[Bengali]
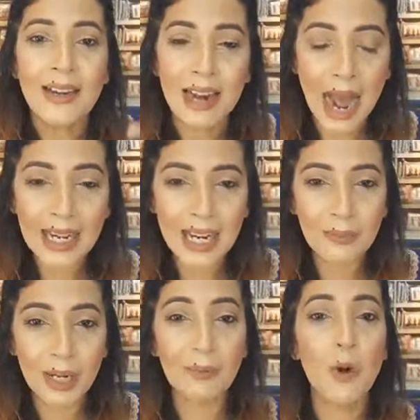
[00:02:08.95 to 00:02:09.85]
না গেলে
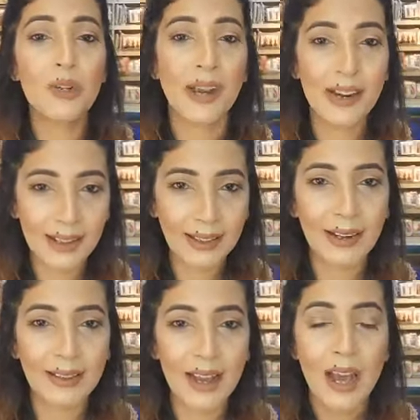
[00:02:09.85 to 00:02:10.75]
মানে বসে না থাকলে